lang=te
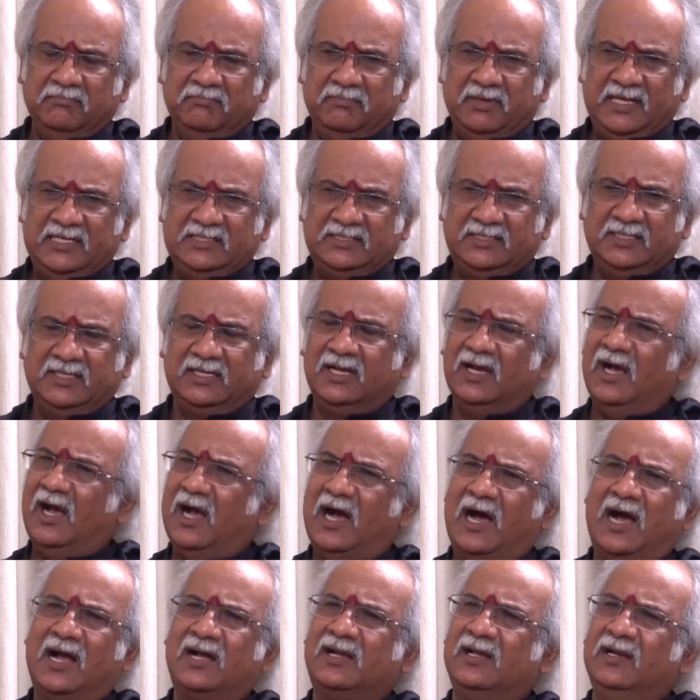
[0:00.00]
బేసిక్గా
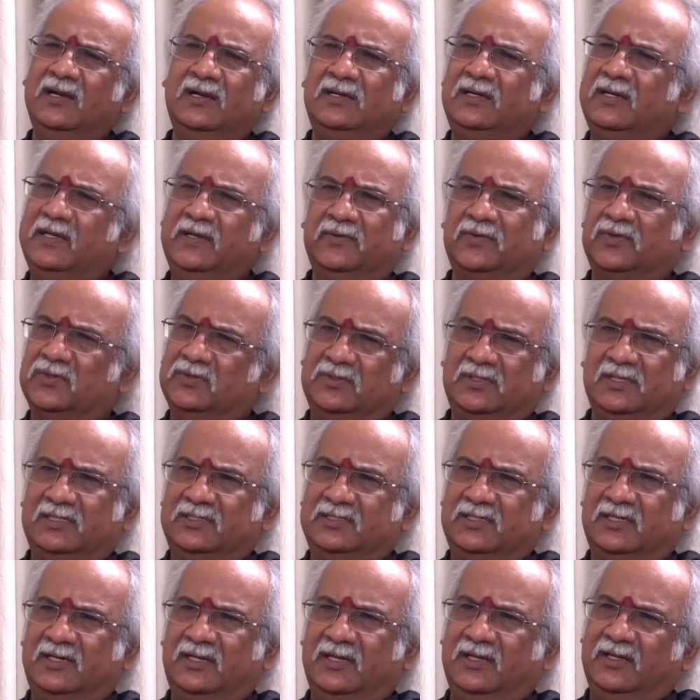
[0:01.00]
ఆకలి అంటే ఏమిటో
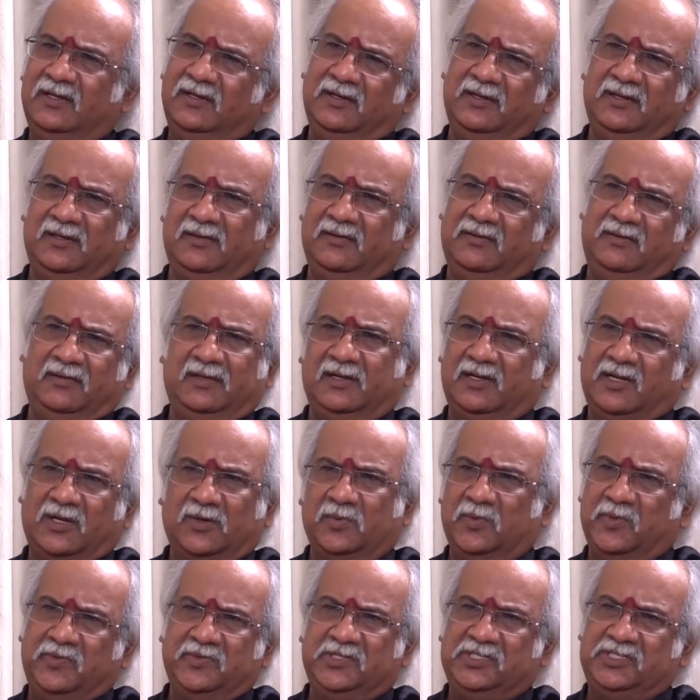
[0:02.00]
తెలుసండి నేను
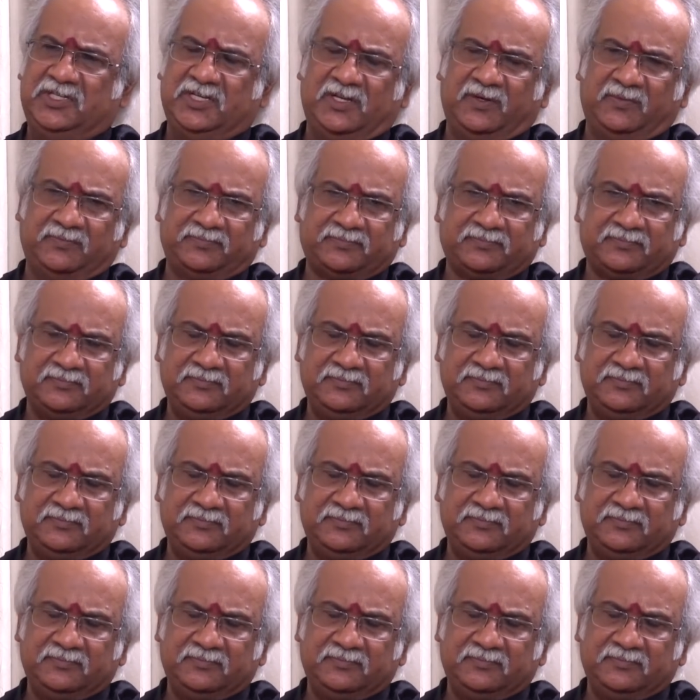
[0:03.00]
అనుభవించాను